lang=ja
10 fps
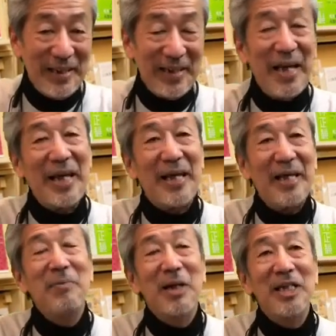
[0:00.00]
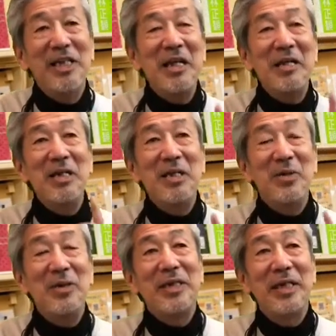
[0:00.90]
で今
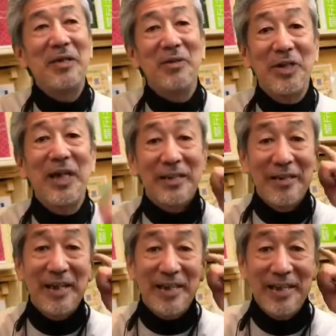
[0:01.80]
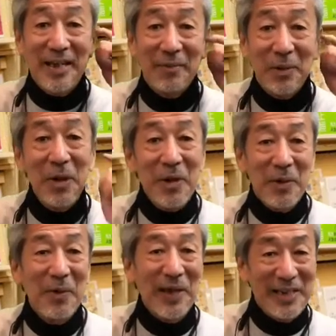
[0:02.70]
2021年の4月なんですけども
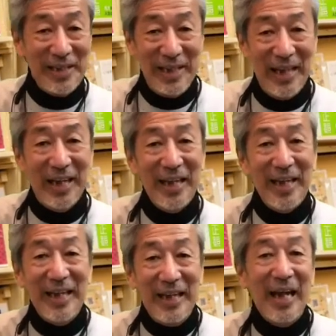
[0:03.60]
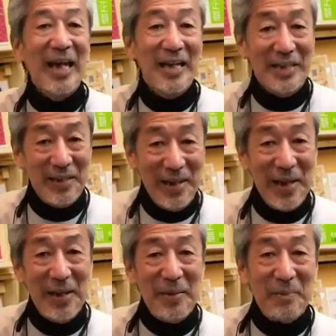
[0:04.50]
5月に来月に
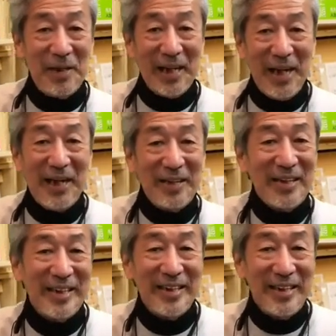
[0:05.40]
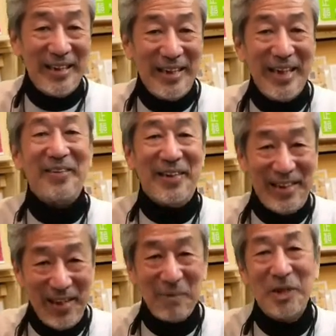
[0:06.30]
また出るんです
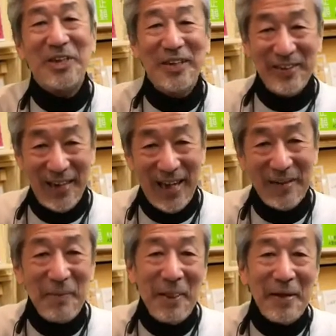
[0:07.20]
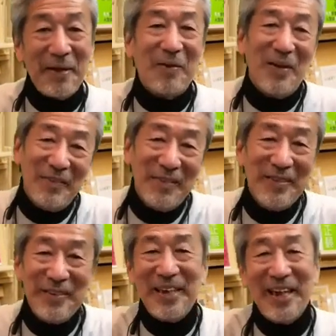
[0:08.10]
ね面白いのが。これ
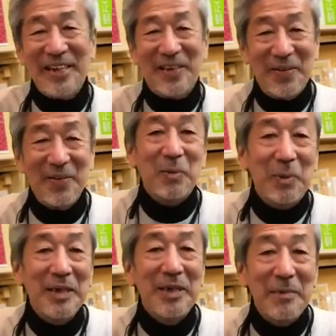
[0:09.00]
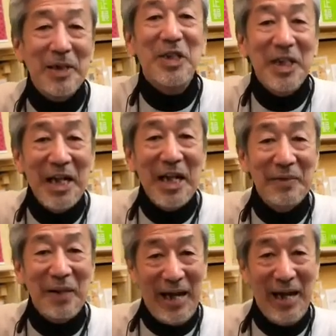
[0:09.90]
もなんかすごく待ち待ちきれないぐ
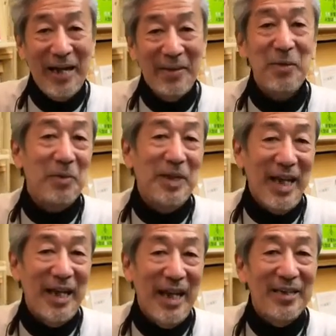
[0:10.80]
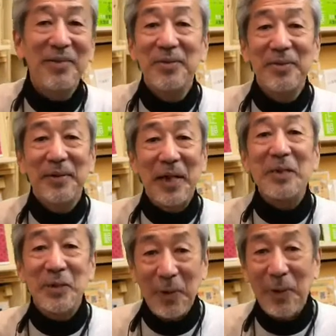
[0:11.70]
らいを読みたいなという感
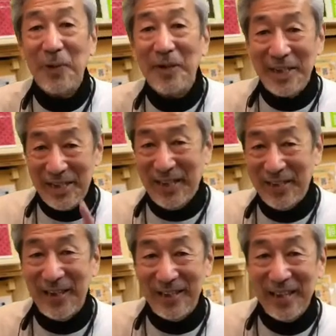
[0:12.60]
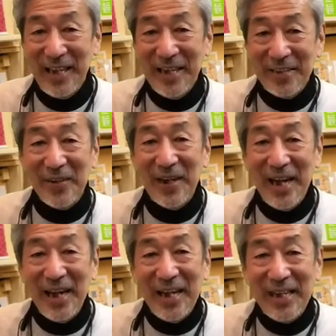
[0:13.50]
じの一冊です。それが
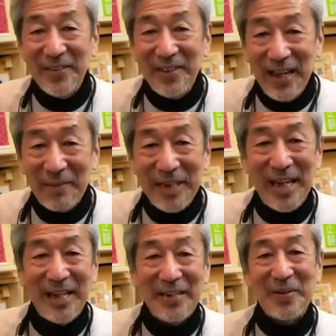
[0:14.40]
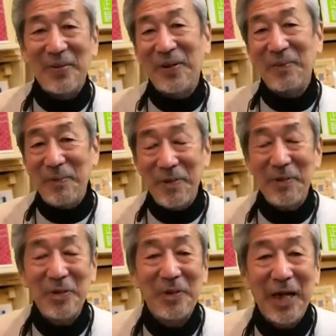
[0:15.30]
読んだらまたその本もご
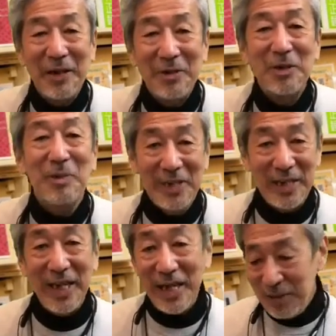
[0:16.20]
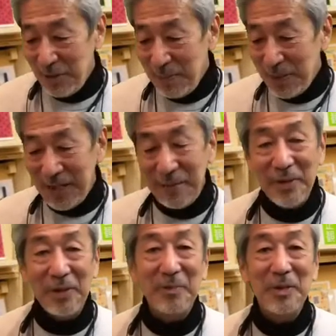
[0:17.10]
紹介をしますしそれまでにも
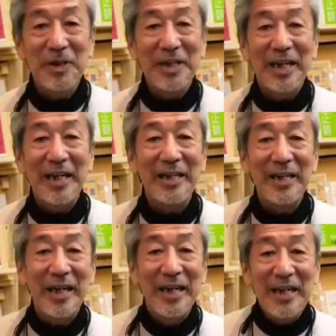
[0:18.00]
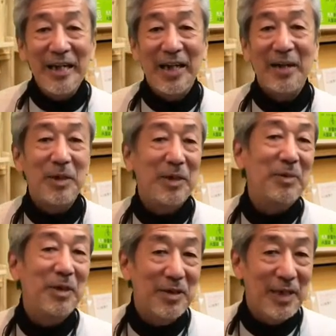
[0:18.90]
読み終わった中で中村
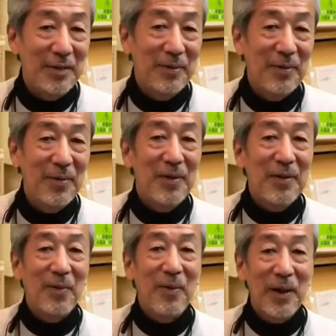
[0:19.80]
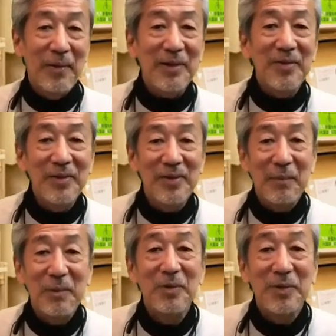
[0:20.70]
文則さんの「これは」というような
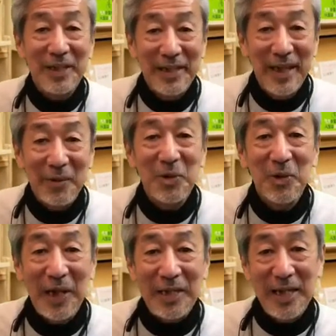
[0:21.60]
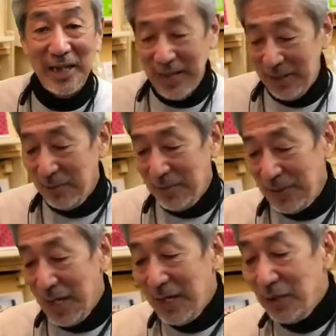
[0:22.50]
ものをですねご紹介していきたいと思います
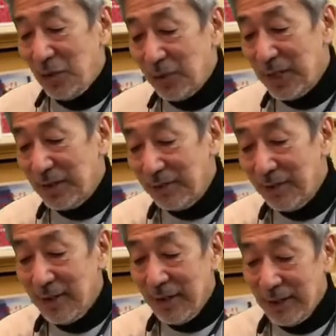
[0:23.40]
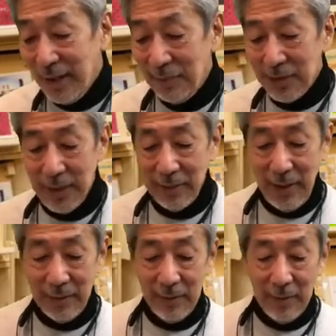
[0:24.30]
小説中村さんのあ
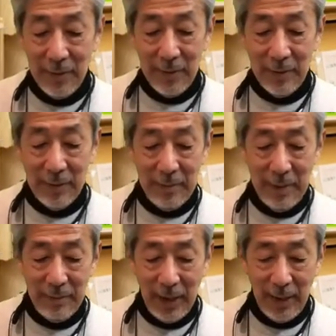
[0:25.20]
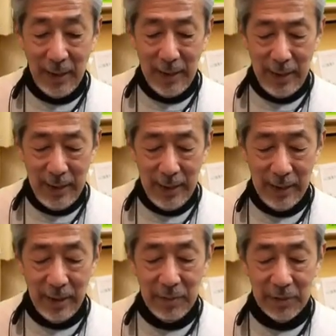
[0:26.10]
の言ってみれば、
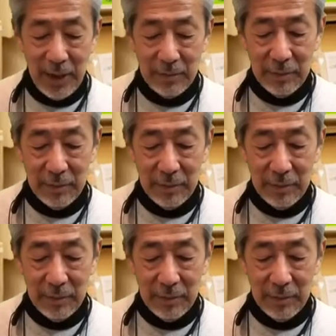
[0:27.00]
えー、デビュー作